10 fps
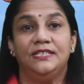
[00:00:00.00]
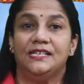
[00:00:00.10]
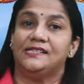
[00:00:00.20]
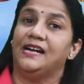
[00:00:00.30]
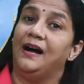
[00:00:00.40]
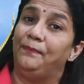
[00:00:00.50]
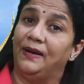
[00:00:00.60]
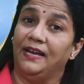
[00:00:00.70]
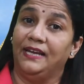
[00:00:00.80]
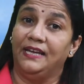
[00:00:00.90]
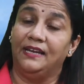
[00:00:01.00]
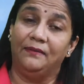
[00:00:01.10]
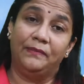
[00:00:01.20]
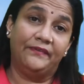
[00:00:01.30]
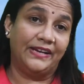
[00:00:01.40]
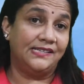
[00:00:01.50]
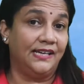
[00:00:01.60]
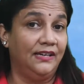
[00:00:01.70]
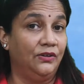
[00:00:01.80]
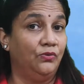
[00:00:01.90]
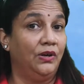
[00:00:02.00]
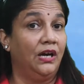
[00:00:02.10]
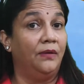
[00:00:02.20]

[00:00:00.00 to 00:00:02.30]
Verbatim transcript: जैसा आप कहेंगे मैं वैसा ही करूंगा